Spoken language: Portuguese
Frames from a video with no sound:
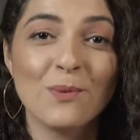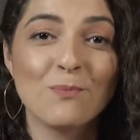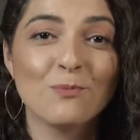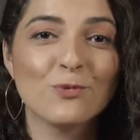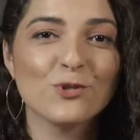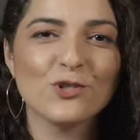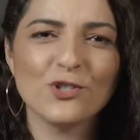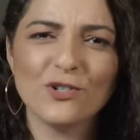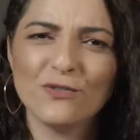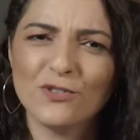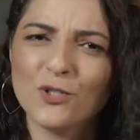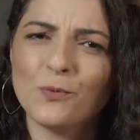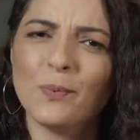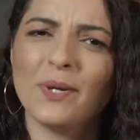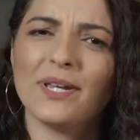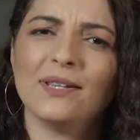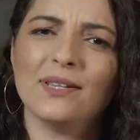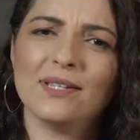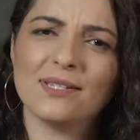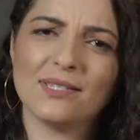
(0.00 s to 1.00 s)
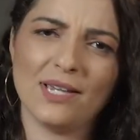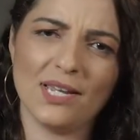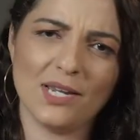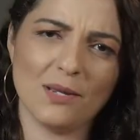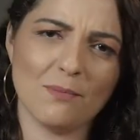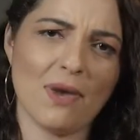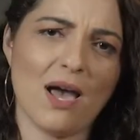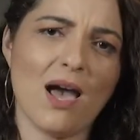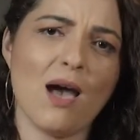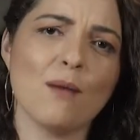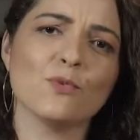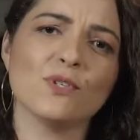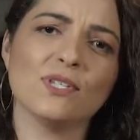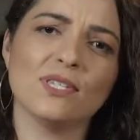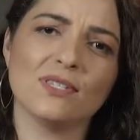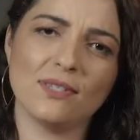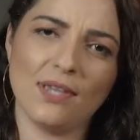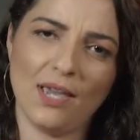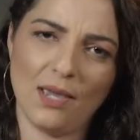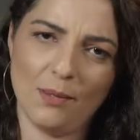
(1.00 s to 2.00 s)
Motivos para desanimarmos
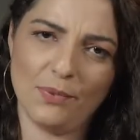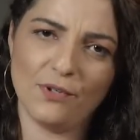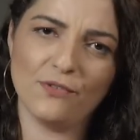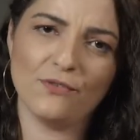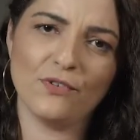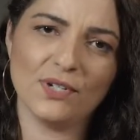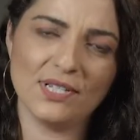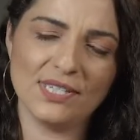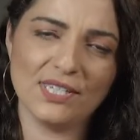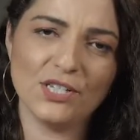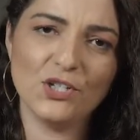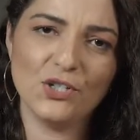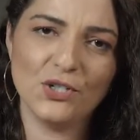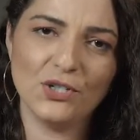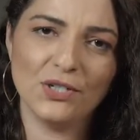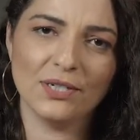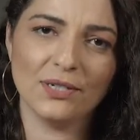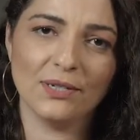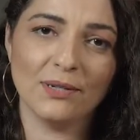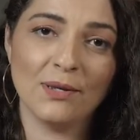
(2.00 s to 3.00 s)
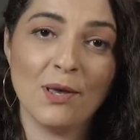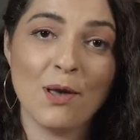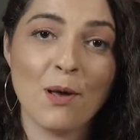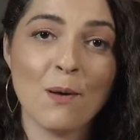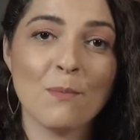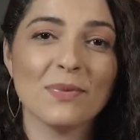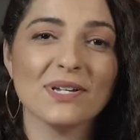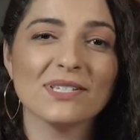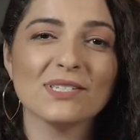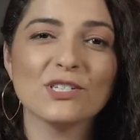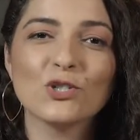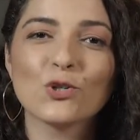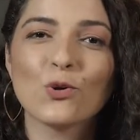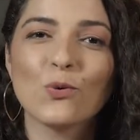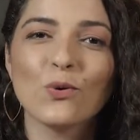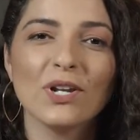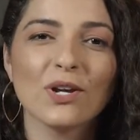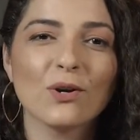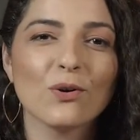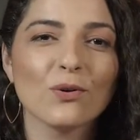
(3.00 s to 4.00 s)
sempre vão existir, mas
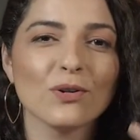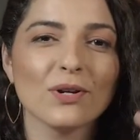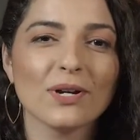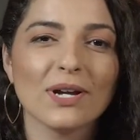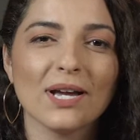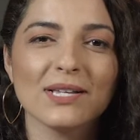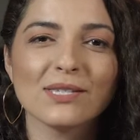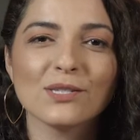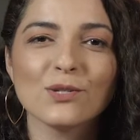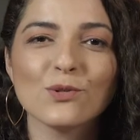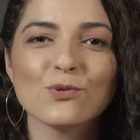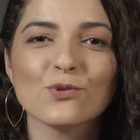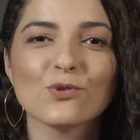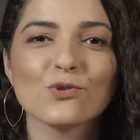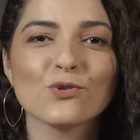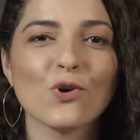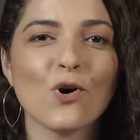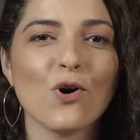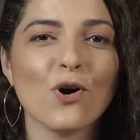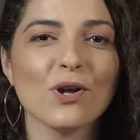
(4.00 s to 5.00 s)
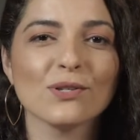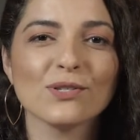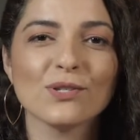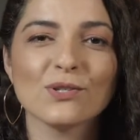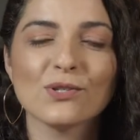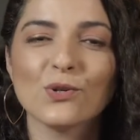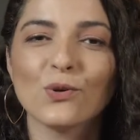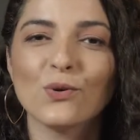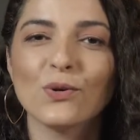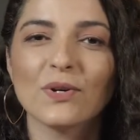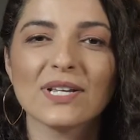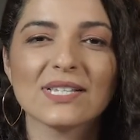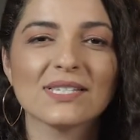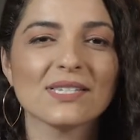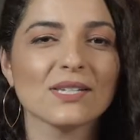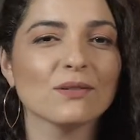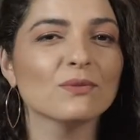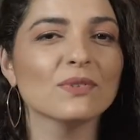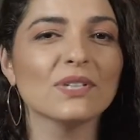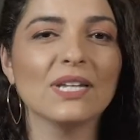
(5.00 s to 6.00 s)
escolha colocar seus olhos e seu
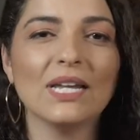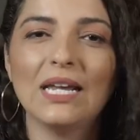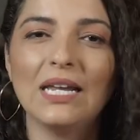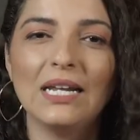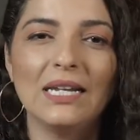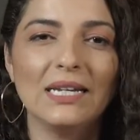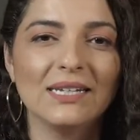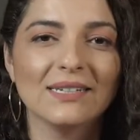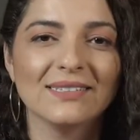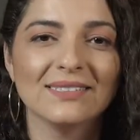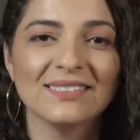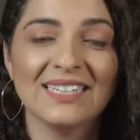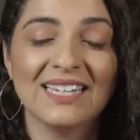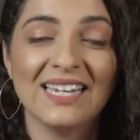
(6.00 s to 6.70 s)
coração nele.